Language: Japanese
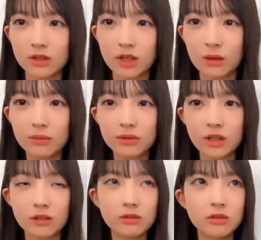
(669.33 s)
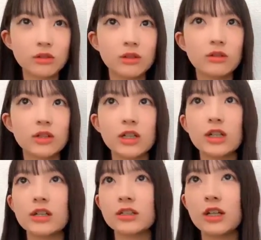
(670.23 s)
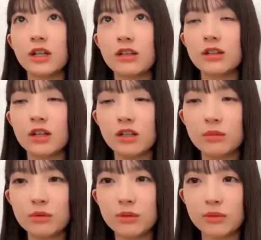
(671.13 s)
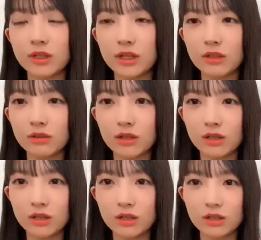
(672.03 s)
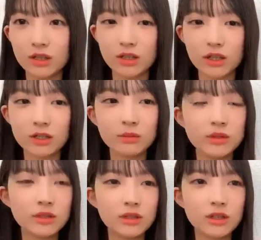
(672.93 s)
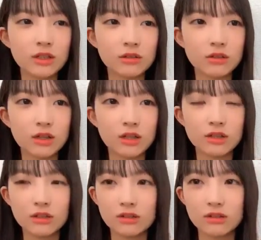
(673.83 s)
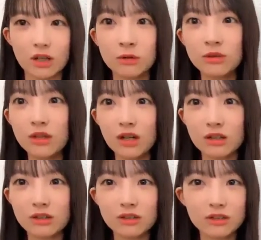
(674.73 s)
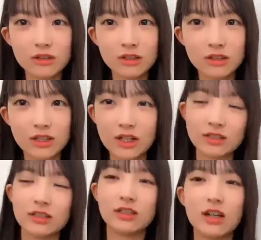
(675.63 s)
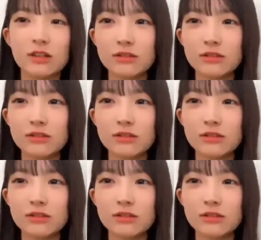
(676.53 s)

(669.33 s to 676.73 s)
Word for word: 多分花粉症ではないですね何にも今ないのでただ鼻水が出るぐらい花粉かいや違う